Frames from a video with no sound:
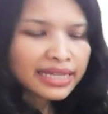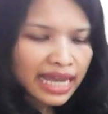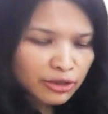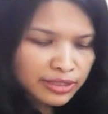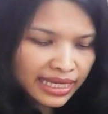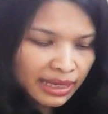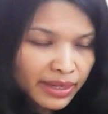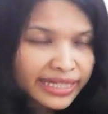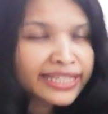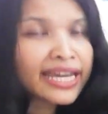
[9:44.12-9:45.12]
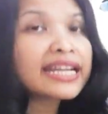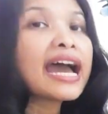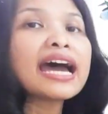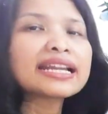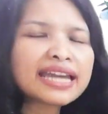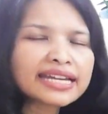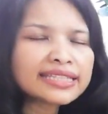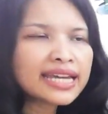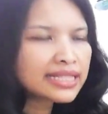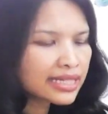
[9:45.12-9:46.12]
Kalau saya bandingkan
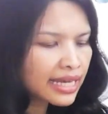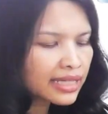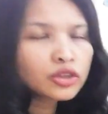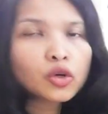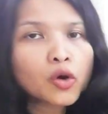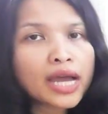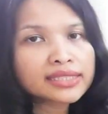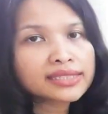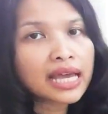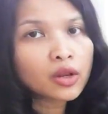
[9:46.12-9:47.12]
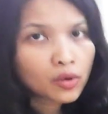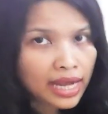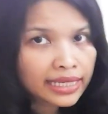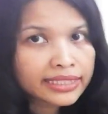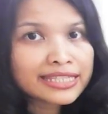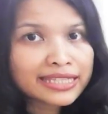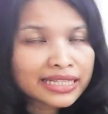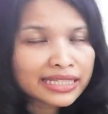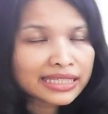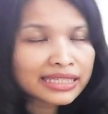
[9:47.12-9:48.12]
harganya dengan toko Asia lokal di
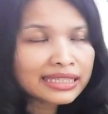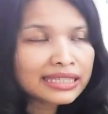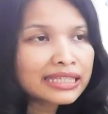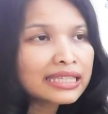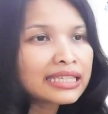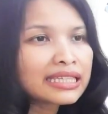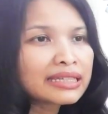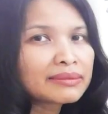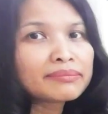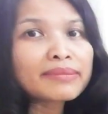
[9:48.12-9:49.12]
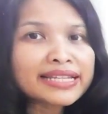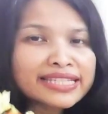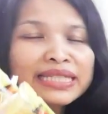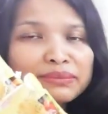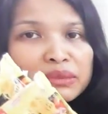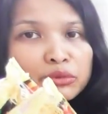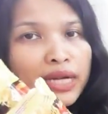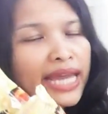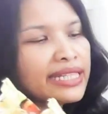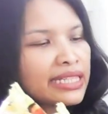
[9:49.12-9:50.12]
sini, masih lebih
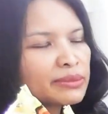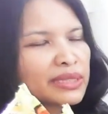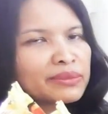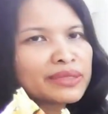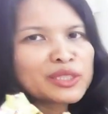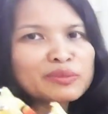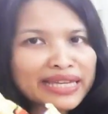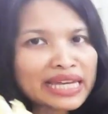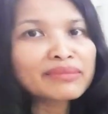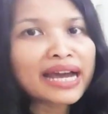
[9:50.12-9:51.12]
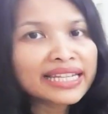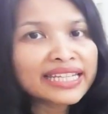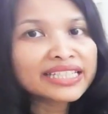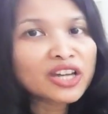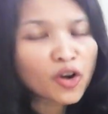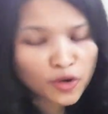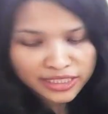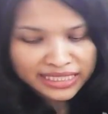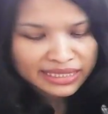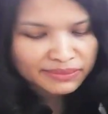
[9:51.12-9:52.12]
murah ini teman-teman. Cuma yang mahal ya di
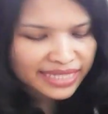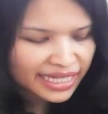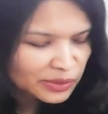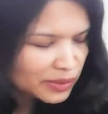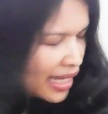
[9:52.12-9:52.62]
ongkos kirimnya itu